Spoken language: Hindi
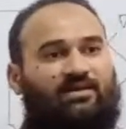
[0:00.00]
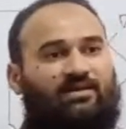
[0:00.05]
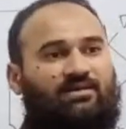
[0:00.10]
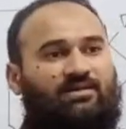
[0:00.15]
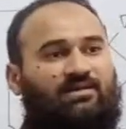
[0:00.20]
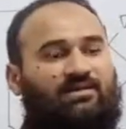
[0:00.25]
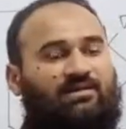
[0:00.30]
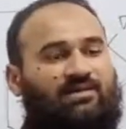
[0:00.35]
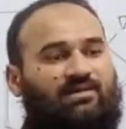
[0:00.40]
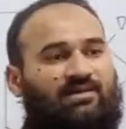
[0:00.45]

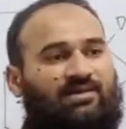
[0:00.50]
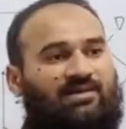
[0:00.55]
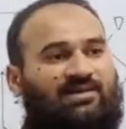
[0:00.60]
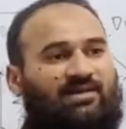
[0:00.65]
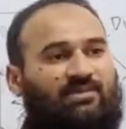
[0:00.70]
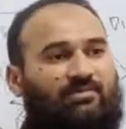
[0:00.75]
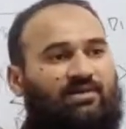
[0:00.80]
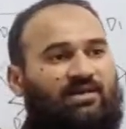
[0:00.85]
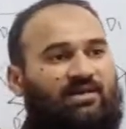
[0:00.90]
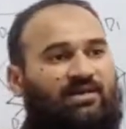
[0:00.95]
ये जितने
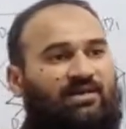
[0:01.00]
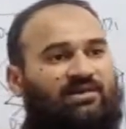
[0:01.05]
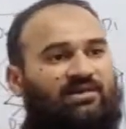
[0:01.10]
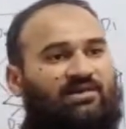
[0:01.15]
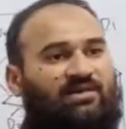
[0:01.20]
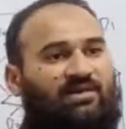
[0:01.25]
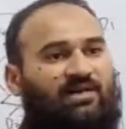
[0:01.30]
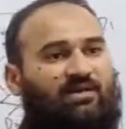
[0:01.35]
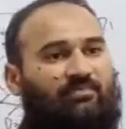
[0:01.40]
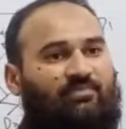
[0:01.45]
स्पीकर
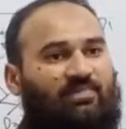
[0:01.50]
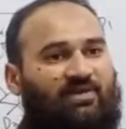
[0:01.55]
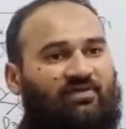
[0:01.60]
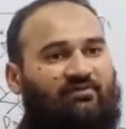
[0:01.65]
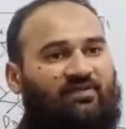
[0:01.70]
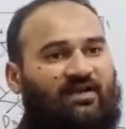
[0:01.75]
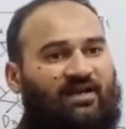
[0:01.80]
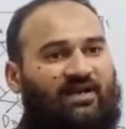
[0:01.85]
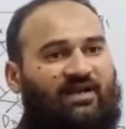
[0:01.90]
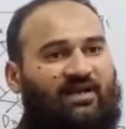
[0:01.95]
जितने
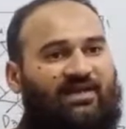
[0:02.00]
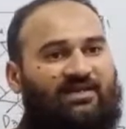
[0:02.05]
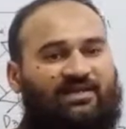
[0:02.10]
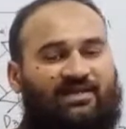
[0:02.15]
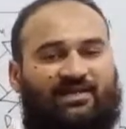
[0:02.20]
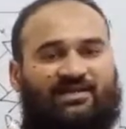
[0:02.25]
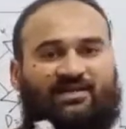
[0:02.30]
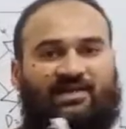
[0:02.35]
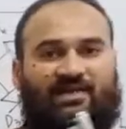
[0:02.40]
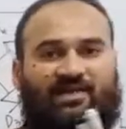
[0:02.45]
एम्पलीफायर हैं
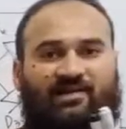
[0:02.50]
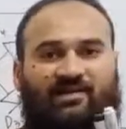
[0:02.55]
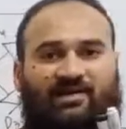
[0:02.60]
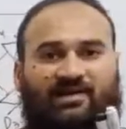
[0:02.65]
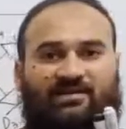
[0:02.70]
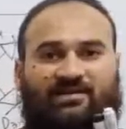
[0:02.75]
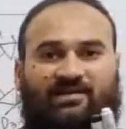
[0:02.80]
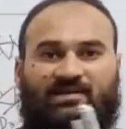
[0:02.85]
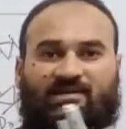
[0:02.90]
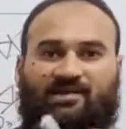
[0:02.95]
ये सारे
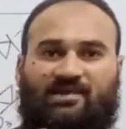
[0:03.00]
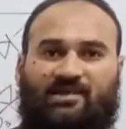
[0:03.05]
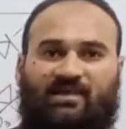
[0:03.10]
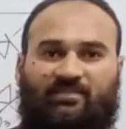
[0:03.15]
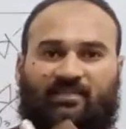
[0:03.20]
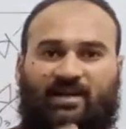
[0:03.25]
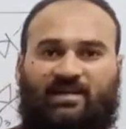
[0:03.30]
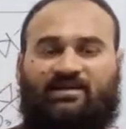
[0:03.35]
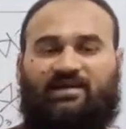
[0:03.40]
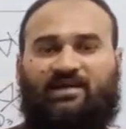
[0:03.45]
ट्रांजिस्टर के
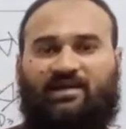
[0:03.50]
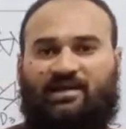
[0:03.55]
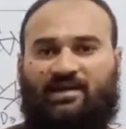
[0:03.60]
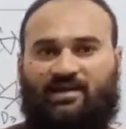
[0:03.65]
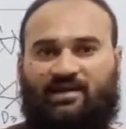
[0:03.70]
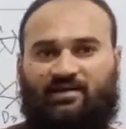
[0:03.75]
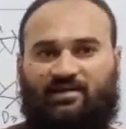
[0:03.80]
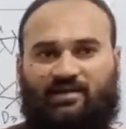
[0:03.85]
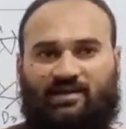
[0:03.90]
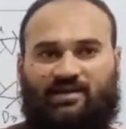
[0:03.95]
बाद निकले
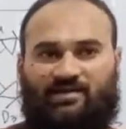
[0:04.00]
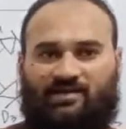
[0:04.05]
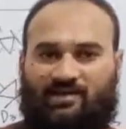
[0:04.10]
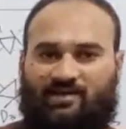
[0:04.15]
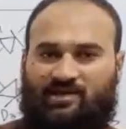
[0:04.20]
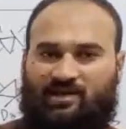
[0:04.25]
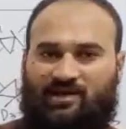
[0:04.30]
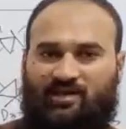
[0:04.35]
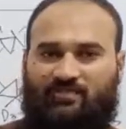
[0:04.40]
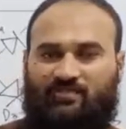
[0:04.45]
हैं
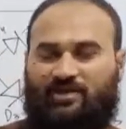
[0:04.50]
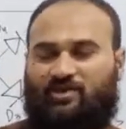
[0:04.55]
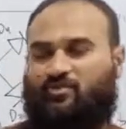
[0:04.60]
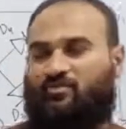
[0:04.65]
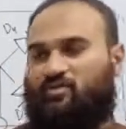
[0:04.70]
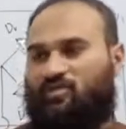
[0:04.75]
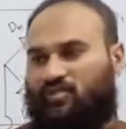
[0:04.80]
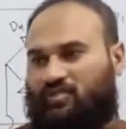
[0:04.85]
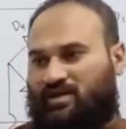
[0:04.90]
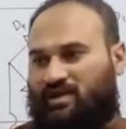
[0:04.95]
ट्रांजिस्टर इनमें
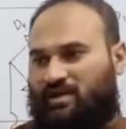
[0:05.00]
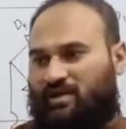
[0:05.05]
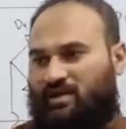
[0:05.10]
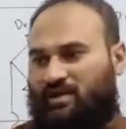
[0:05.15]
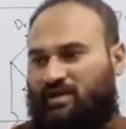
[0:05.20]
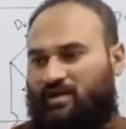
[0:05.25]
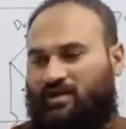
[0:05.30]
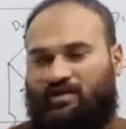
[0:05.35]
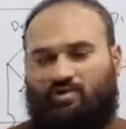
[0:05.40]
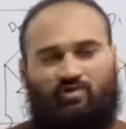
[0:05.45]
यूज़ होता
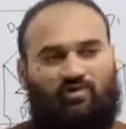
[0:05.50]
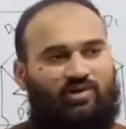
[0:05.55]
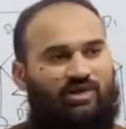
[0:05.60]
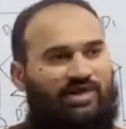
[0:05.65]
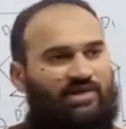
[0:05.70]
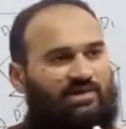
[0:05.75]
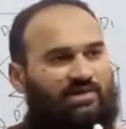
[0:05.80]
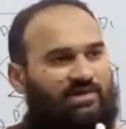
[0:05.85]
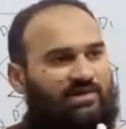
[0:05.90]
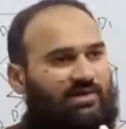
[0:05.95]
है तो
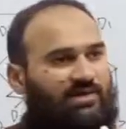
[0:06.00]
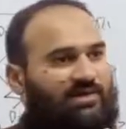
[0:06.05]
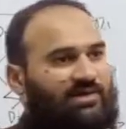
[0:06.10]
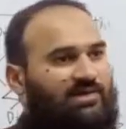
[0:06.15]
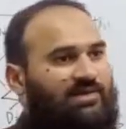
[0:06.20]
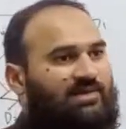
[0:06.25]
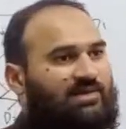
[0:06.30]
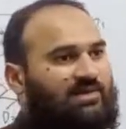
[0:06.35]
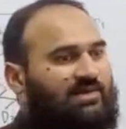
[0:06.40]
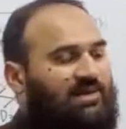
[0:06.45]
ट्रांजिस्टर
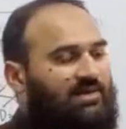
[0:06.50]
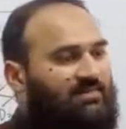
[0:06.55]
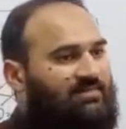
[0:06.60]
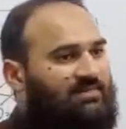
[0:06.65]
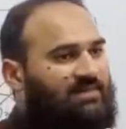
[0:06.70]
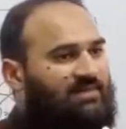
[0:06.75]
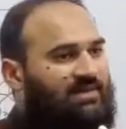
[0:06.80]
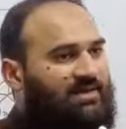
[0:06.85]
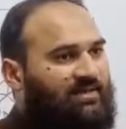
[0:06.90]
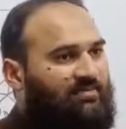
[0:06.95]
की
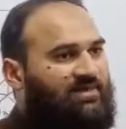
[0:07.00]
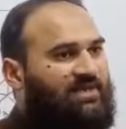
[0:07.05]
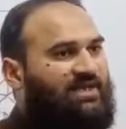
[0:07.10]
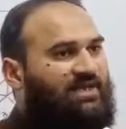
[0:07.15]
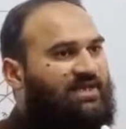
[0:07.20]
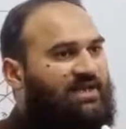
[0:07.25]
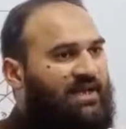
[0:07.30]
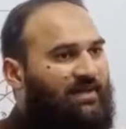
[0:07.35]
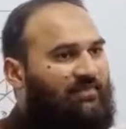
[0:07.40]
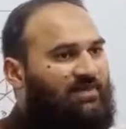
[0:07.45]
सबसे
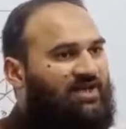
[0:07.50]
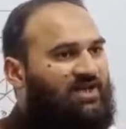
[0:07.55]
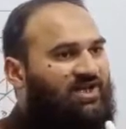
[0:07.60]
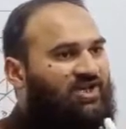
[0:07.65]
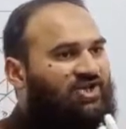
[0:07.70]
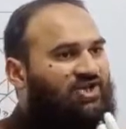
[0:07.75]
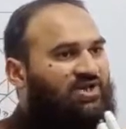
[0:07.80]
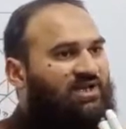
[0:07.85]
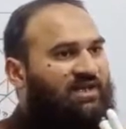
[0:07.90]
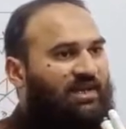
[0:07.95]
बड़ी
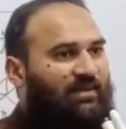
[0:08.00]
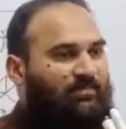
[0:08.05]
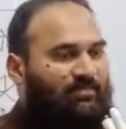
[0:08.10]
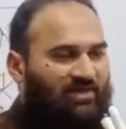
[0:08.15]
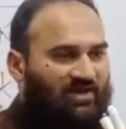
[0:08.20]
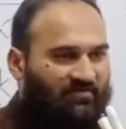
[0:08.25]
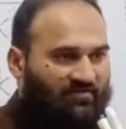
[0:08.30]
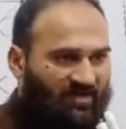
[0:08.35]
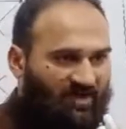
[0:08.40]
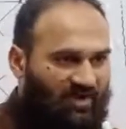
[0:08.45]
एप्लीकेशन
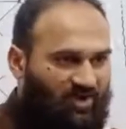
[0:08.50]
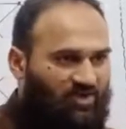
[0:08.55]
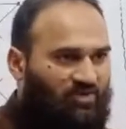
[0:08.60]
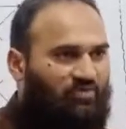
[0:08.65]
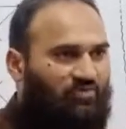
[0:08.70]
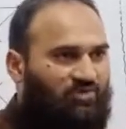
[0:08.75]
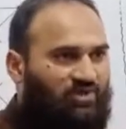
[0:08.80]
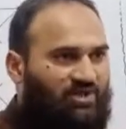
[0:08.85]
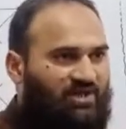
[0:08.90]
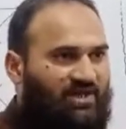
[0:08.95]
एम्पलीफिकेशन
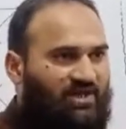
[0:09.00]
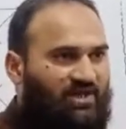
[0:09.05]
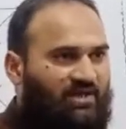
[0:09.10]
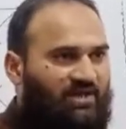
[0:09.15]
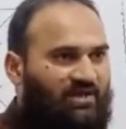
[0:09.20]
होती है